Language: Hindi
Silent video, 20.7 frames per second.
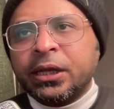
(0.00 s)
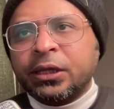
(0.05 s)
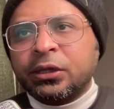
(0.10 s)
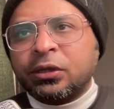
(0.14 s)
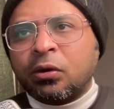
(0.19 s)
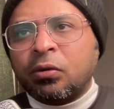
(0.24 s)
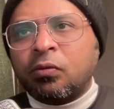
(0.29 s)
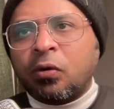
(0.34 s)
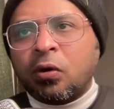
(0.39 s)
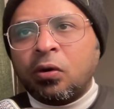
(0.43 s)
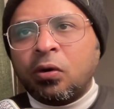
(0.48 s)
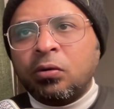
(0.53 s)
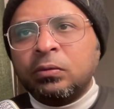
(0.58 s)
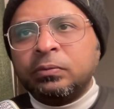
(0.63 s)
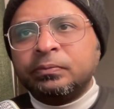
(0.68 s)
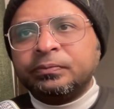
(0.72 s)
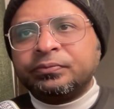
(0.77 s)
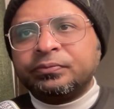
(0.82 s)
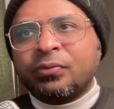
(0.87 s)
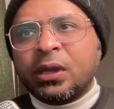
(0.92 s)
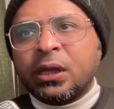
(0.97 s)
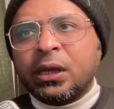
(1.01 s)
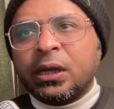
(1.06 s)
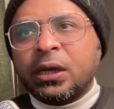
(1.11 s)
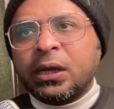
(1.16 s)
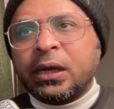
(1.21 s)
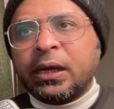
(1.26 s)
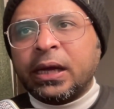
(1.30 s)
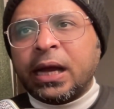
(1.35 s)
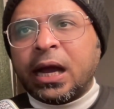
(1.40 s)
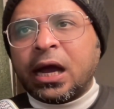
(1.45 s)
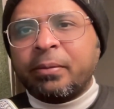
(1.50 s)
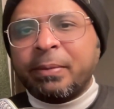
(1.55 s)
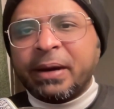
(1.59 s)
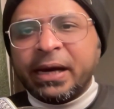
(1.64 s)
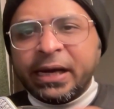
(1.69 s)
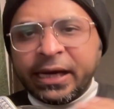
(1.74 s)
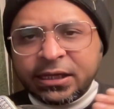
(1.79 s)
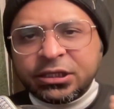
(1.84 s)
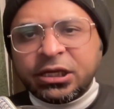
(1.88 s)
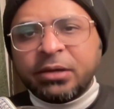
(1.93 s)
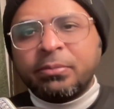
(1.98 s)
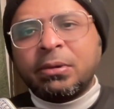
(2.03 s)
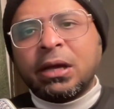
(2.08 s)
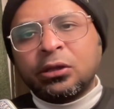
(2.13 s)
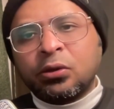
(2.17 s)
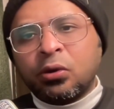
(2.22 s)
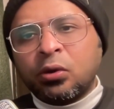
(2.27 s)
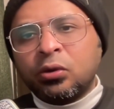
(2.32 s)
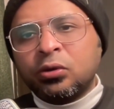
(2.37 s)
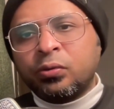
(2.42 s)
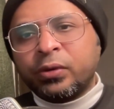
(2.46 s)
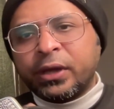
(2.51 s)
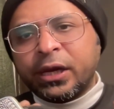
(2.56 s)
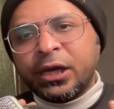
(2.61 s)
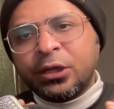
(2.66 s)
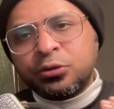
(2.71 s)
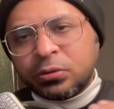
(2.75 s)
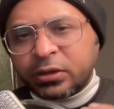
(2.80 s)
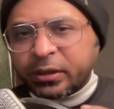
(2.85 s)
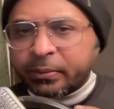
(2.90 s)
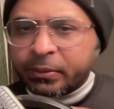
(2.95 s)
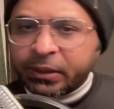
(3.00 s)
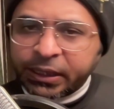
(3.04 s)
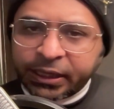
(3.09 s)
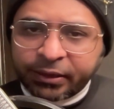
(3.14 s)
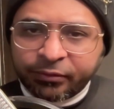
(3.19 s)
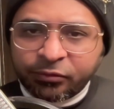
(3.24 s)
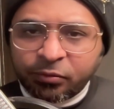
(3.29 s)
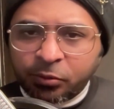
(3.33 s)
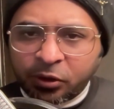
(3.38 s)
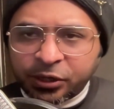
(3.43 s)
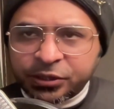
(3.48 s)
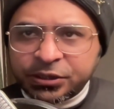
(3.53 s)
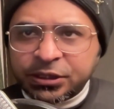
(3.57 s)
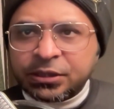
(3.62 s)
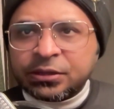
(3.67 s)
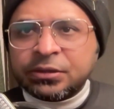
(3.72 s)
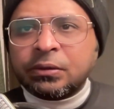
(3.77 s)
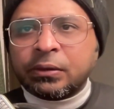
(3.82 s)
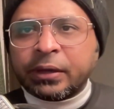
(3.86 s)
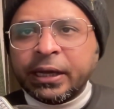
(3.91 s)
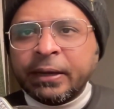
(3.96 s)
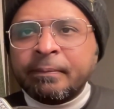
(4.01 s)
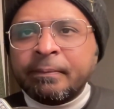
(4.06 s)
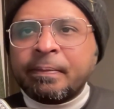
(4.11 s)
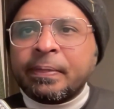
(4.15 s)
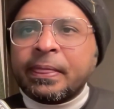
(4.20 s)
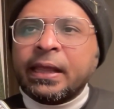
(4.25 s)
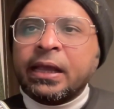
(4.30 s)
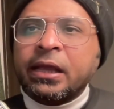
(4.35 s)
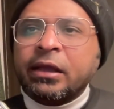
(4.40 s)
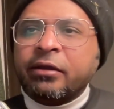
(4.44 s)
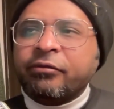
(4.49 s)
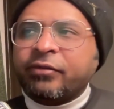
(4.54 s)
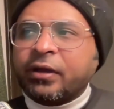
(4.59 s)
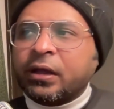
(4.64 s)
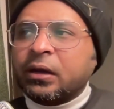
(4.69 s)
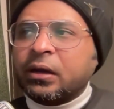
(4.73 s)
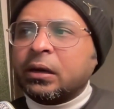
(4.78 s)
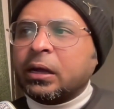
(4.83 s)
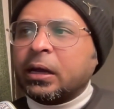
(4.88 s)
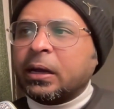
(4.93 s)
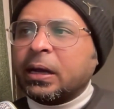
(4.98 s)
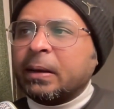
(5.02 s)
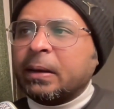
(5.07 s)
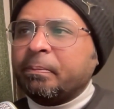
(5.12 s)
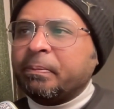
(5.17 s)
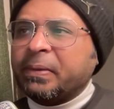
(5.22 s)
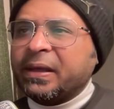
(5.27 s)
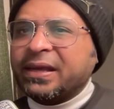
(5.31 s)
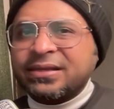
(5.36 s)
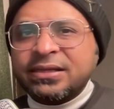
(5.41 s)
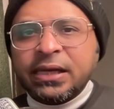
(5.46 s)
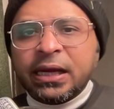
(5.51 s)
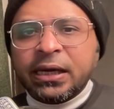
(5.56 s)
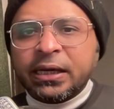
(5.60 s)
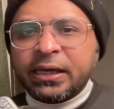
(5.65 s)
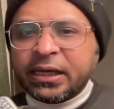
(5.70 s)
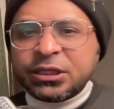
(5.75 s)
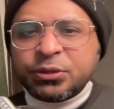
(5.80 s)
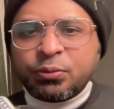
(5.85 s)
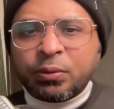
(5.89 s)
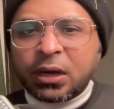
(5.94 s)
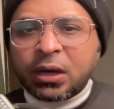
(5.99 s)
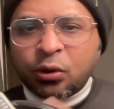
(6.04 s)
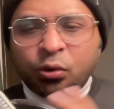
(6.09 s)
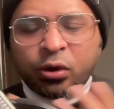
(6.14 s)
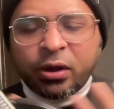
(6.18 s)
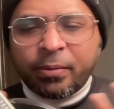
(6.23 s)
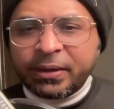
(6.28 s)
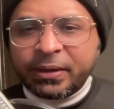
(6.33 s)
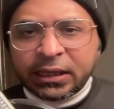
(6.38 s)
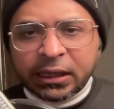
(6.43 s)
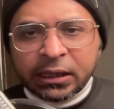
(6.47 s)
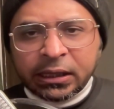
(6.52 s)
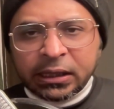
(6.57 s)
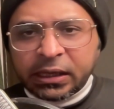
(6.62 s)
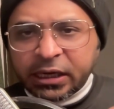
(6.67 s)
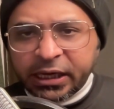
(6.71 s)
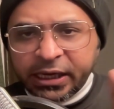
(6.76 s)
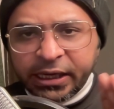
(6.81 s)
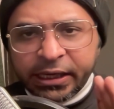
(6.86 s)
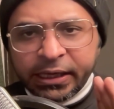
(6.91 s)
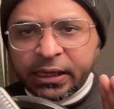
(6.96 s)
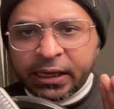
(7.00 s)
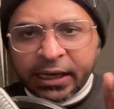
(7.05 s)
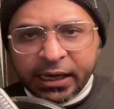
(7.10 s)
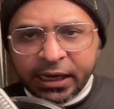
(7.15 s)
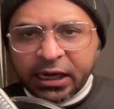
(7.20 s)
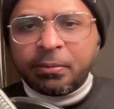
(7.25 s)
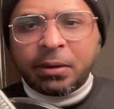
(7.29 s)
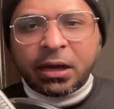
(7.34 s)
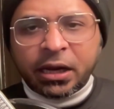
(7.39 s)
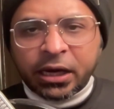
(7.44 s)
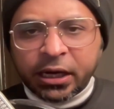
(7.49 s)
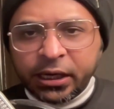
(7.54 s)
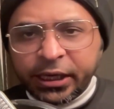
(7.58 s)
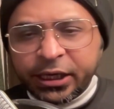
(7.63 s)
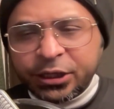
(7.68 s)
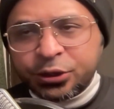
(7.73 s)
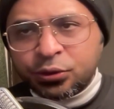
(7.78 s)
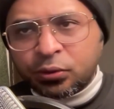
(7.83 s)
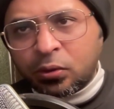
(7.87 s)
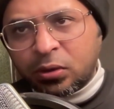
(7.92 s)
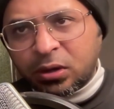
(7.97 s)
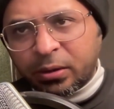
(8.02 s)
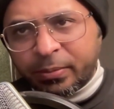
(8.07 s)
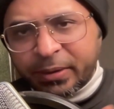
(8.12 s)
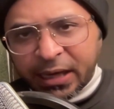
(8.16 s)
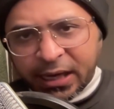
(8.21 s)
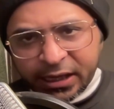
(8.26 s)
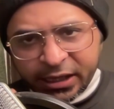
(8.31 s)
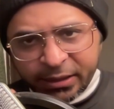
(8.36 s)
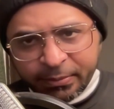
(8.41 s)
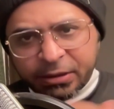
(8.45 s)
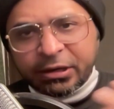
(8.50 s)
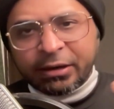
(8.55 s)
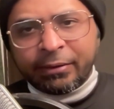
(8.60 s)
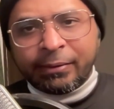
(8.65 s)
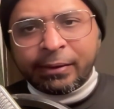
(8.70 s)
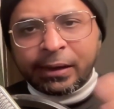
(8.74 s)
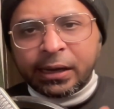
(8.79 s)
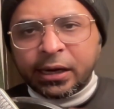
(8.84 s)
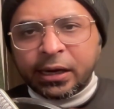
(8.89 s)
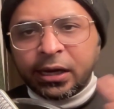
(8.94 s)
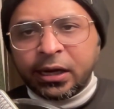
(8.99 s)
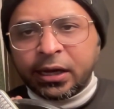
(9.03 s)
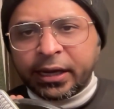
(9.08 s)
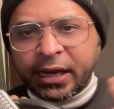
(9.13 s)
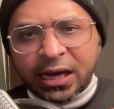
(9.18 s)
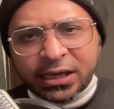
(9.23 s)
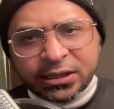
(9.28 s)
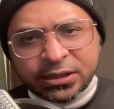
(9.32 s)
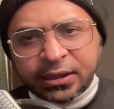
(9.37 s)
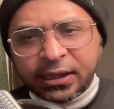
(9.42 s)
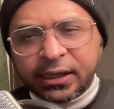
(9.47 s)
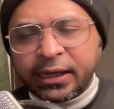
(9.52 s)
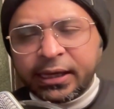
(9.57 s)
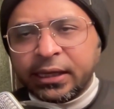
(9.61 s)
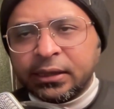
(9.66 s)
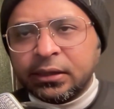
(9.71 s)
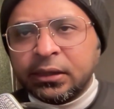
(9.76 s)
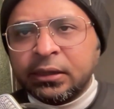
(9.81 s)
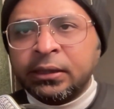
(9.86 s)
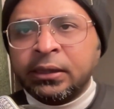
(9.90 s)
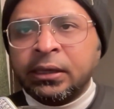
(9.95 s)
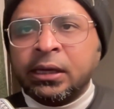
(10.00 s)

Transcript: तो वो uh, अगर मैं इंडियंस की बात करूँ तो उनके लिए सूटेबल हैं वो पॉलिसीज़ ओके okay? फिर पी सी आर टेस्ट वगैरह को अभी तक नहीं है हमारे लिए जो लोग अभी हाल ही में ट्रैवल करने लगे हैं आजकल के अंदर